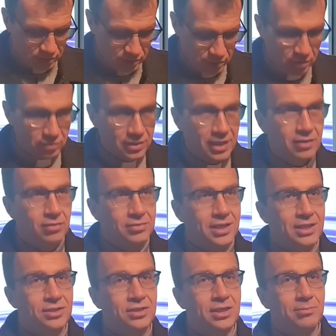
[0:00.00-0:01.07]
to
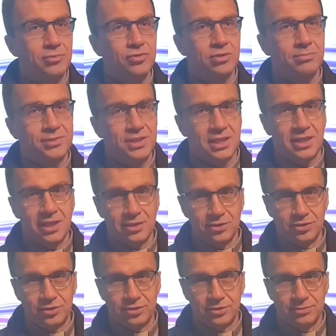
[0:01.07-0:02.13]
niekoniecznie muszą być
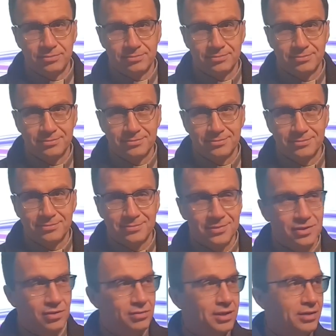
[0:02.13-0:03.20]
ateiści.
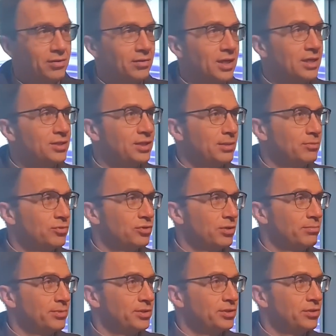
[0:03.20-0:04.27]
To niekoniecznie
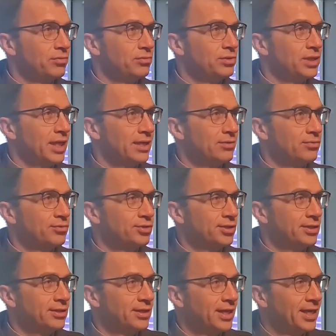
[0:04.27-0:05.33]
muszą być ludzie,
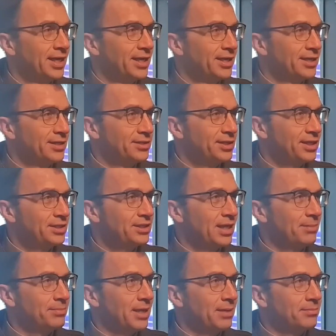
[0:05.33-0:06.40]
którzy gdzieś
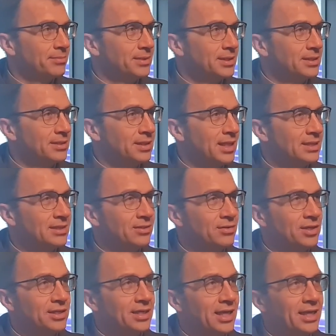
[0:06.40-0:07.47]
tam nam, nas
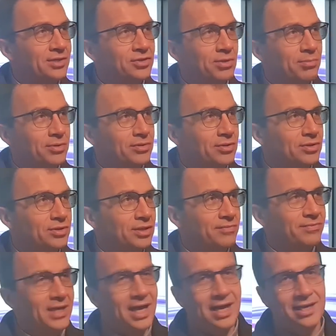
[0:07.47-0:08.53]
trochę dręczą odnośnie
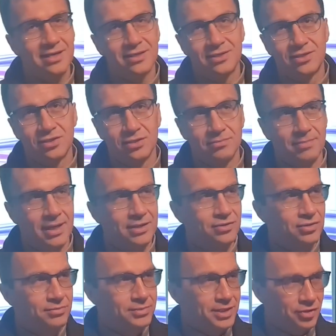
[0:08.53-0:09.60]
wiary, czy
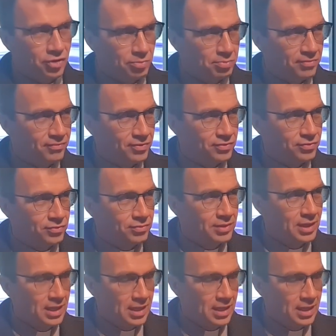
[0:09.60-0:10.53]
męczą z tego powodu.